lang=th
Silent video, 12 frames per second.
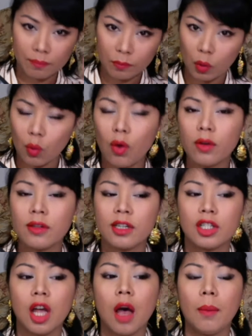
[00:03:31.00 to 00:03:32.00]
ทุกคน
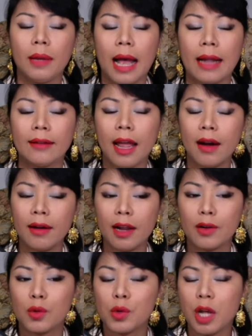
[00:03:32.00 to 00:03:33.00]
จะชอบการได้เรีย
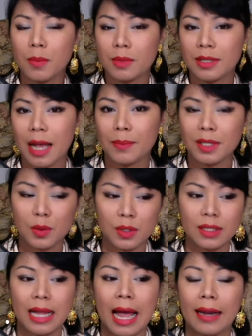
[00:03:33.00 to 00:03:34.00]
นรู้คำศัพท์ สนุก
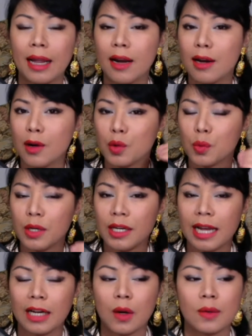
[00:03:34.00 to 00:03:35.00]
สนาน ได้เรียนรู้วิธี
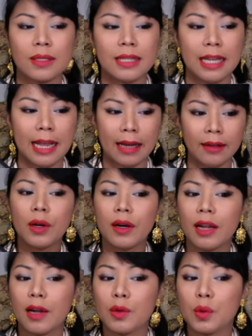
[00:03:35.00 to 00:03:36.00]
การออกเสียง
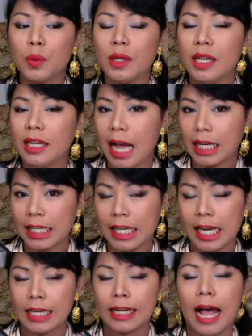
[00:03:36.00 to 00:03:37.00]
เรียนรู้วิธีการ
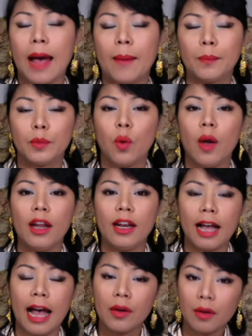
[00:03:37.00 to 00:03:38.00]
เขียนคำด้วย
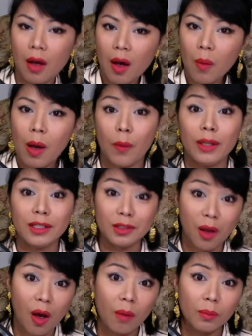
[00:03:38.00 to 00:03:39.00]
นะคะ ก็หวังว่าจะ
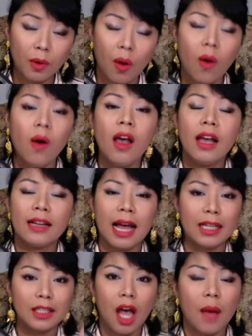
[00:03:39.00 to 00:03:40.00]
ชอบเนาะ
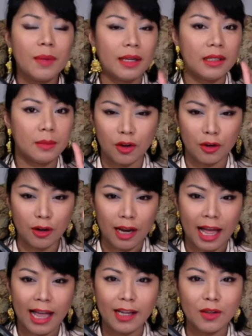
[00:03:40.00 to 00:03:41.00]
ถ้าชอบอย่าลืมกด
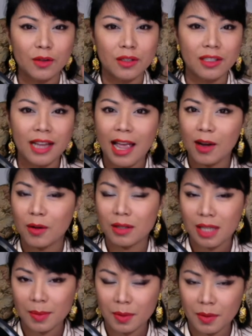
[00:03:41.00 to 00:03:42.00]
ไลค์กดแชร์กด
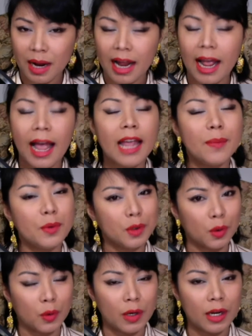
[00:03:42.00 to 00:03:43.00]
Subscribe ให้ปน
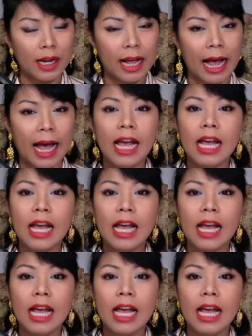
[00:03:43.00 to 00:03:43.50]
โยด้วยนะคะ